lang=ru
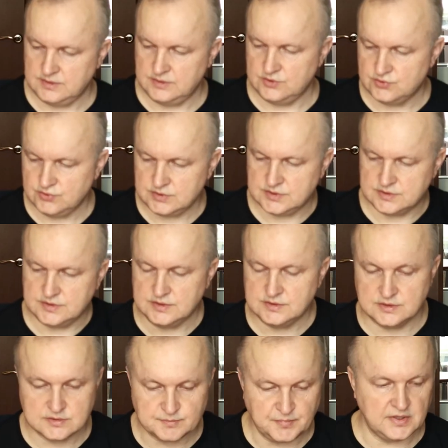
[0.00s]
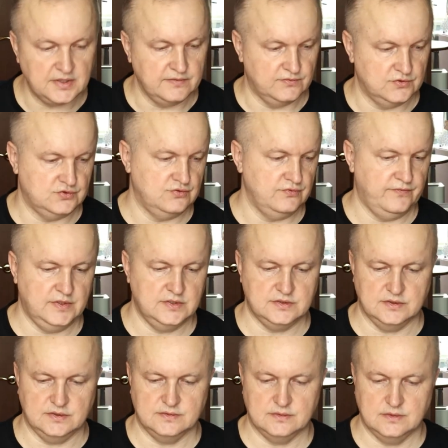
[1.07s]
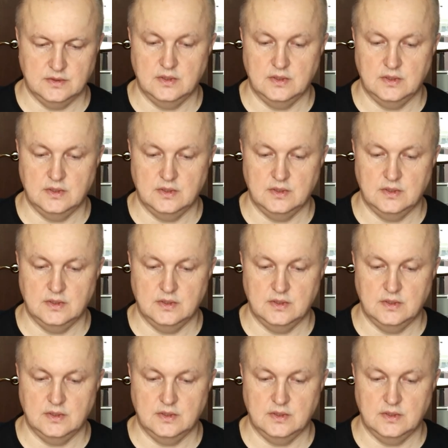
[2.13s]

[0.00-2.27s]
И еще здесь есть дисплей. Вот Ваша колонка